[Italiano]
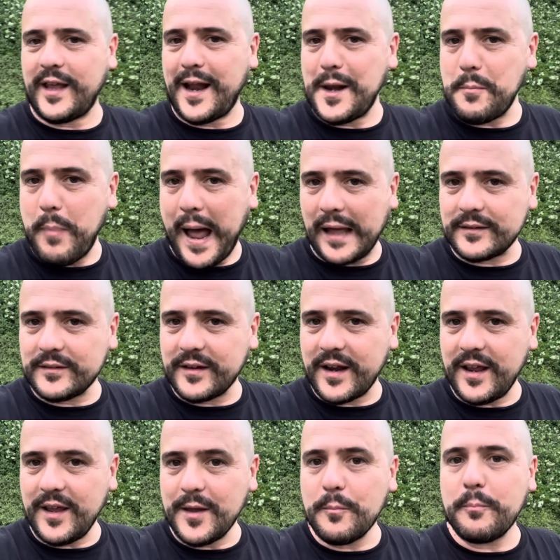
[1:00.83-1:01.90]
al
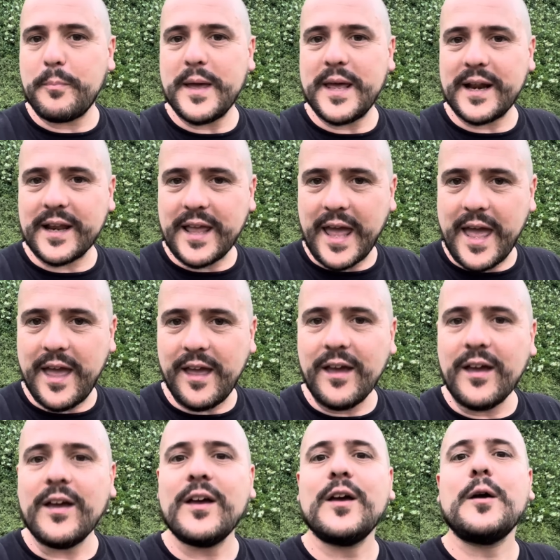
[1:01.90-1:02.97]
Padre perché,
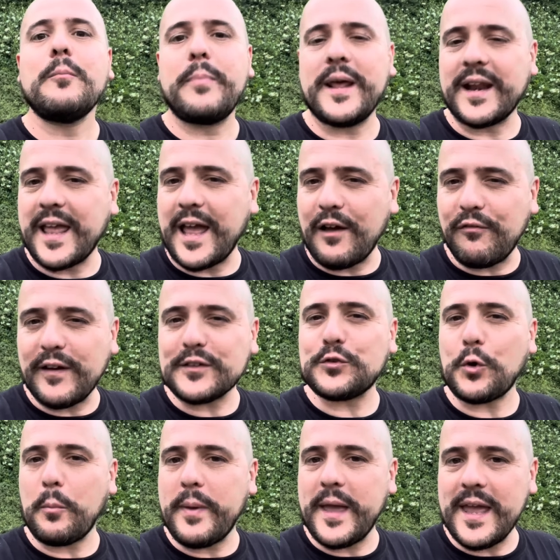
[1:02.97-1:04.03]
perché ha
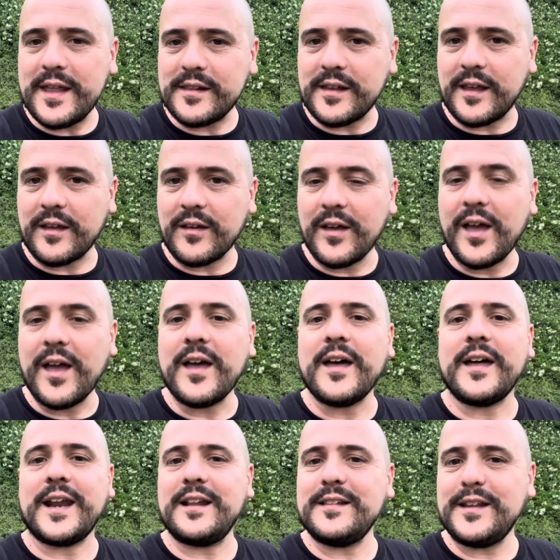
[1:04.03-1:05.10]
fatto bene,
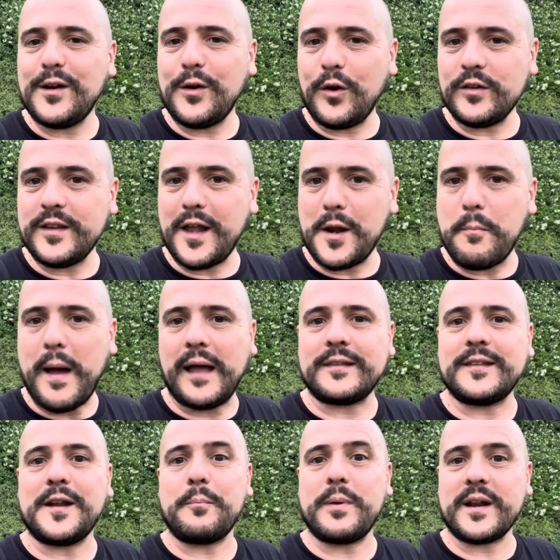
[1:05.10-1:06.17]
rende lode al
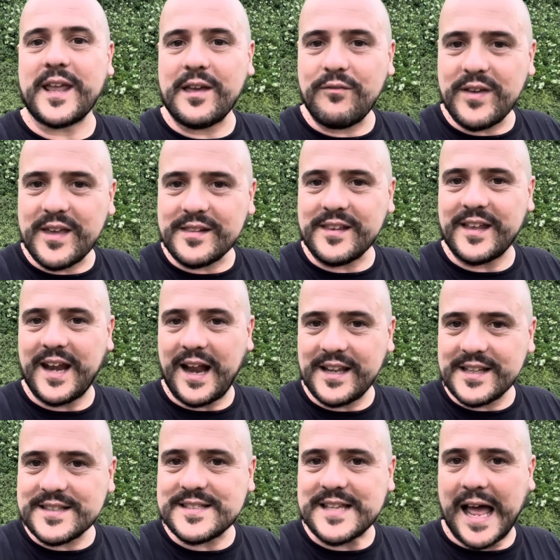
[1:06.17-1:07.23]
Padre perché vede
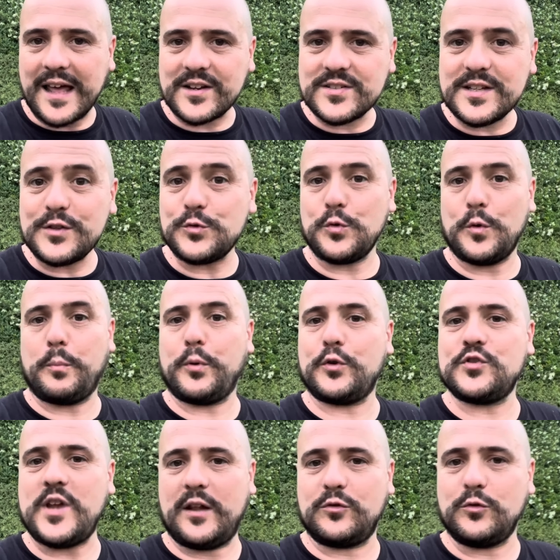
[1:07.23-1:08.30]
realizzarsi il suo
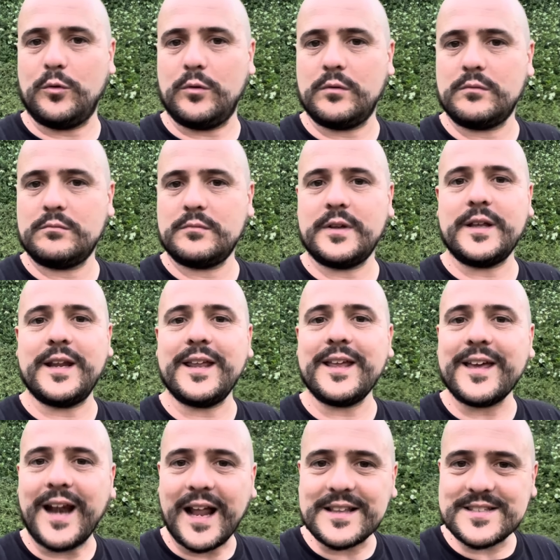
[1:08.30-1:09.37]
progetto.
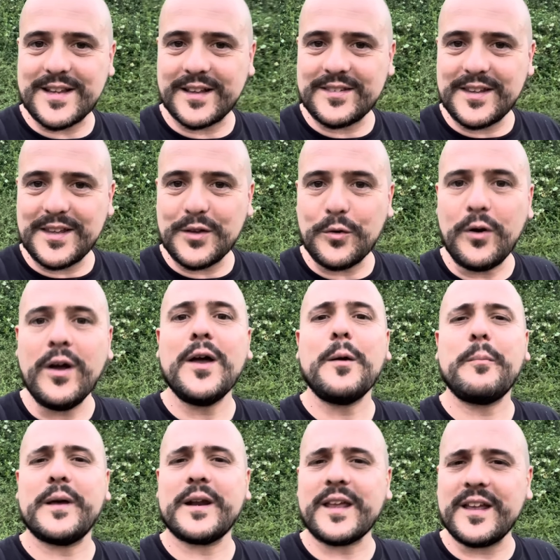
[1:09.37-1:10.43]
Ringrazia Dio
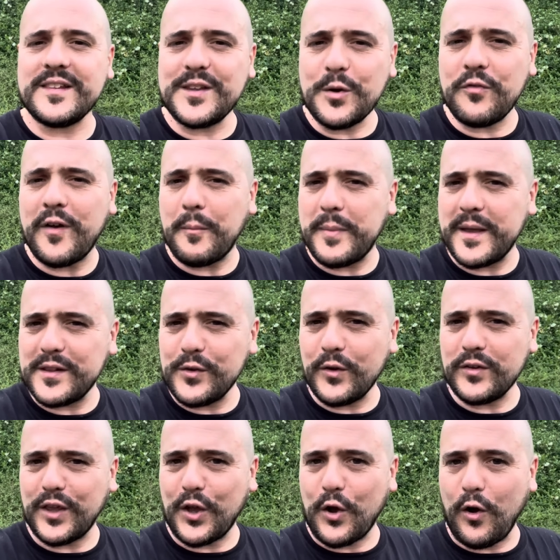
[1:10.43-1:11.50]
perché Dio fa bene
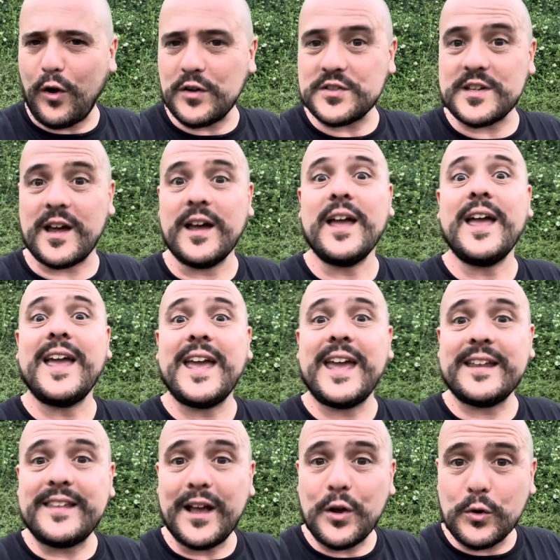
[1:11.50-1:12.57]
ogni cosa
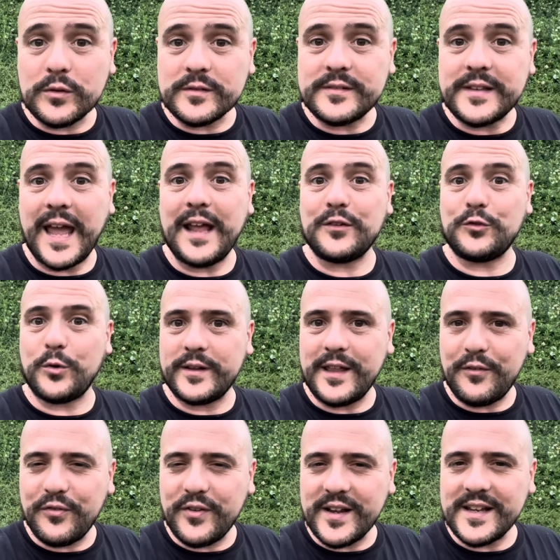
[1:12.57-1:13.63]
ed è contento ed
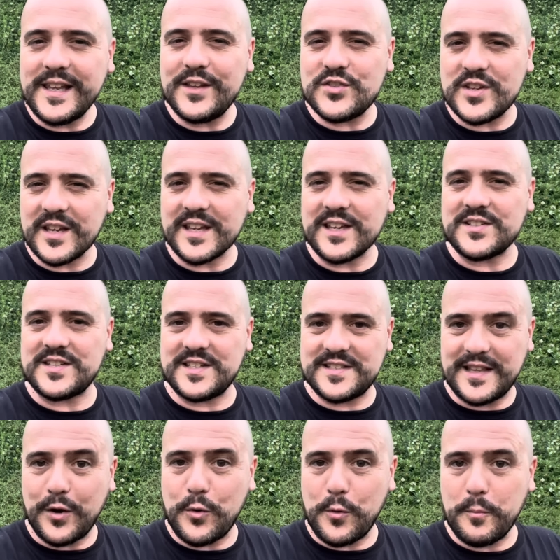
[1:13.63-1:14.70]
è felice che si
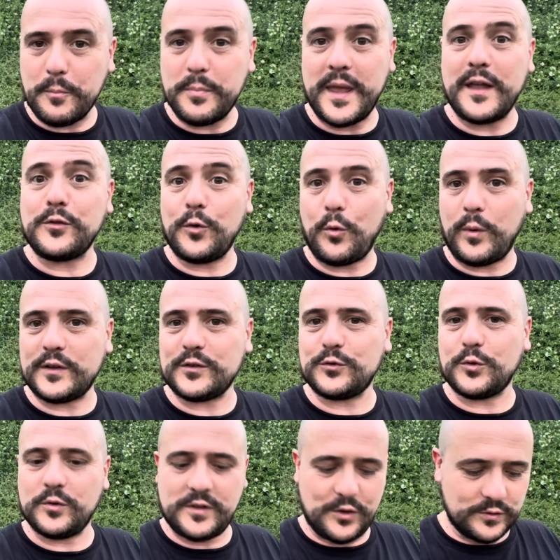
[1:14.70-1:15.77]
sta compiendo
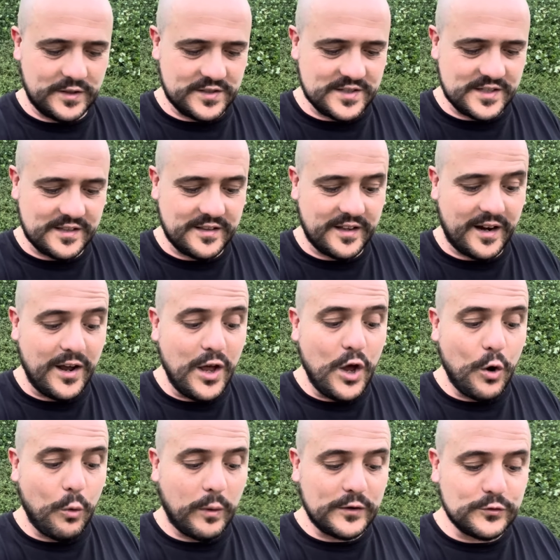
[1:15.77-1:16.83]
quanto Dio desidera,
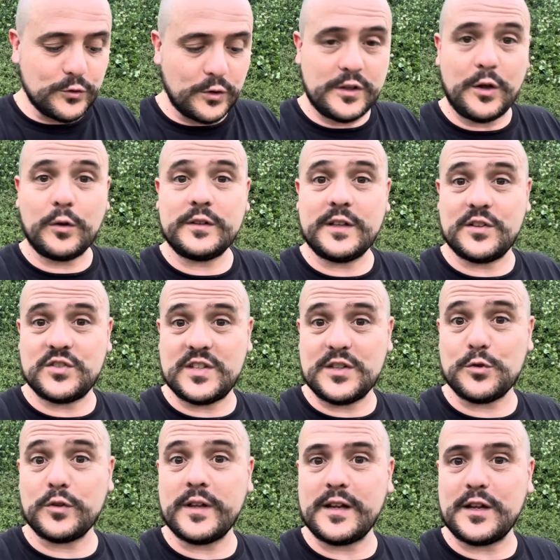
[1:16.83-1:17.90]
quanto Dio ha
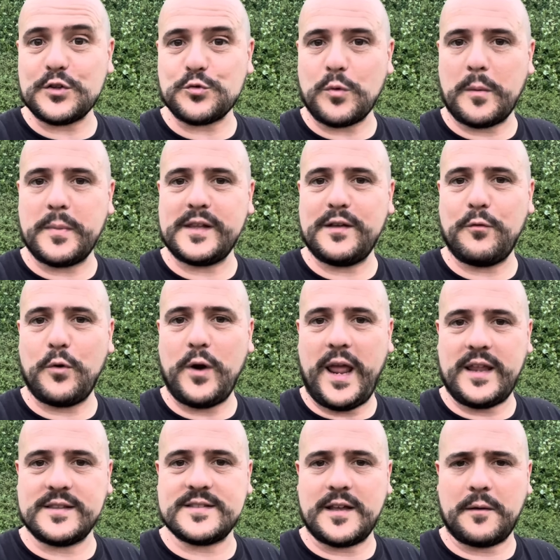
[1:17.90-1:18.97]
deciso nella sua
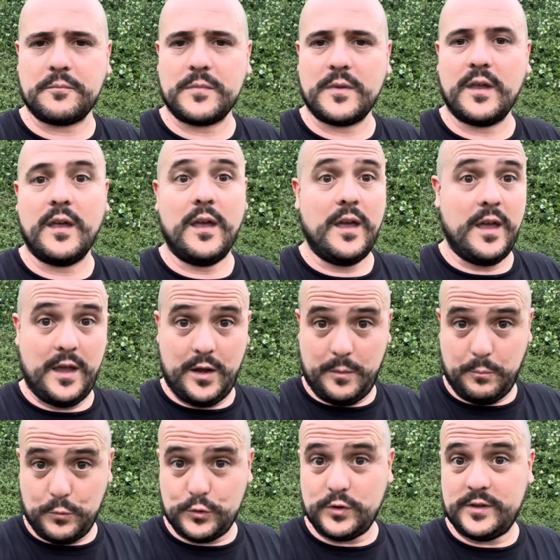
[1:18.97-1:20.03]
benevolenza.
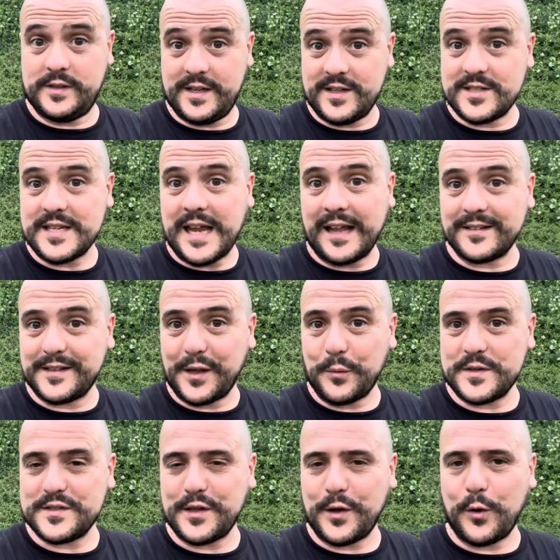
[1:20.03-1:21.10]
Molto interessante
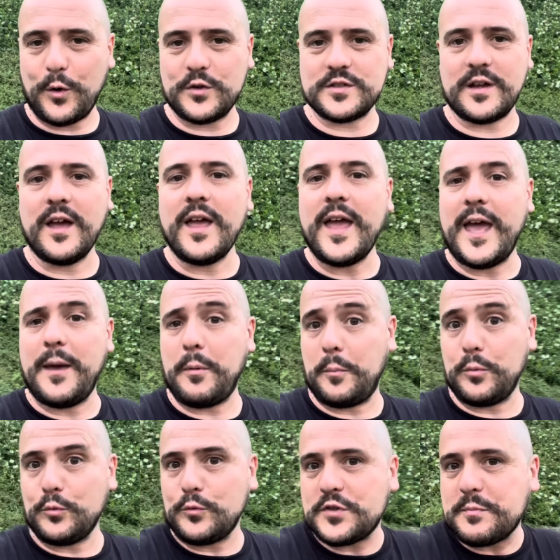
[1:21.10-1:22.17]
questa cosa, è
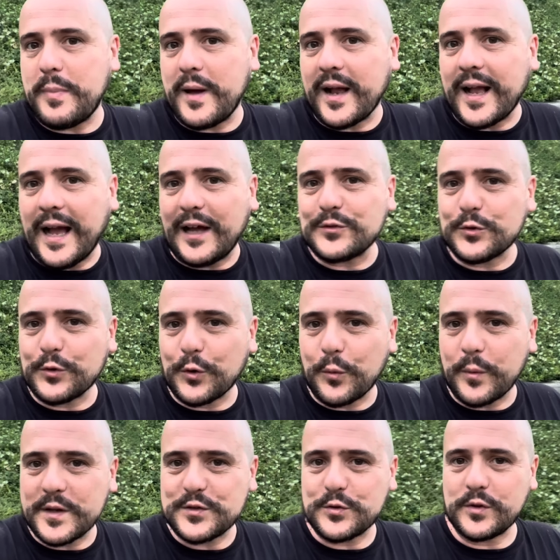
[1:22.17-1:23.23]
proprio uno spaccato no,
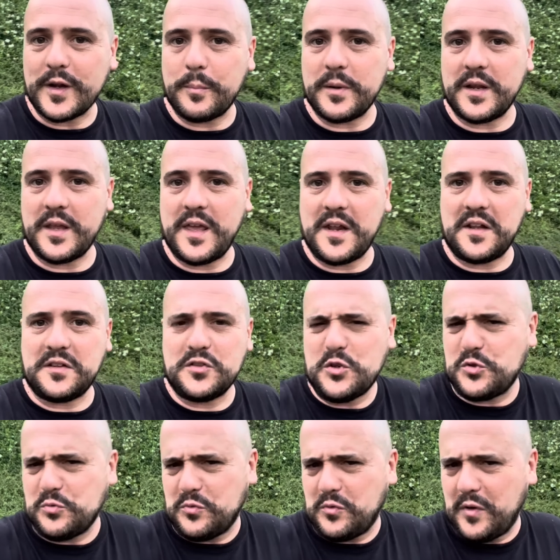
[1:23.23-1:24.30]
questo nella preghiera di
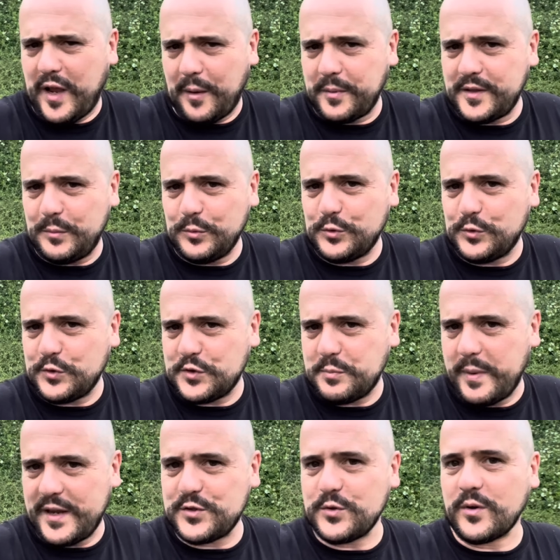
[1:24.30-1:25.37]
Gesù, non capita molto
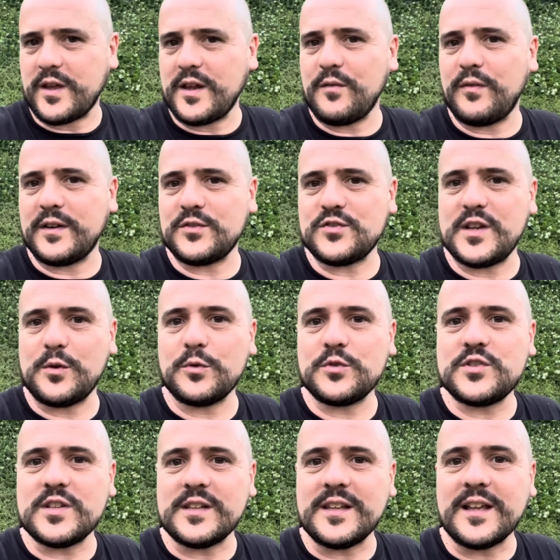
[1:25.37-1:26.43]
spesso che il Vangelo
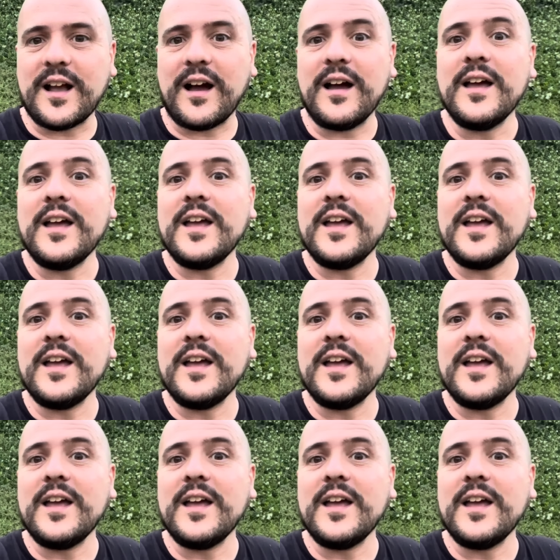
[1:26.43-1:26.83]
ci dica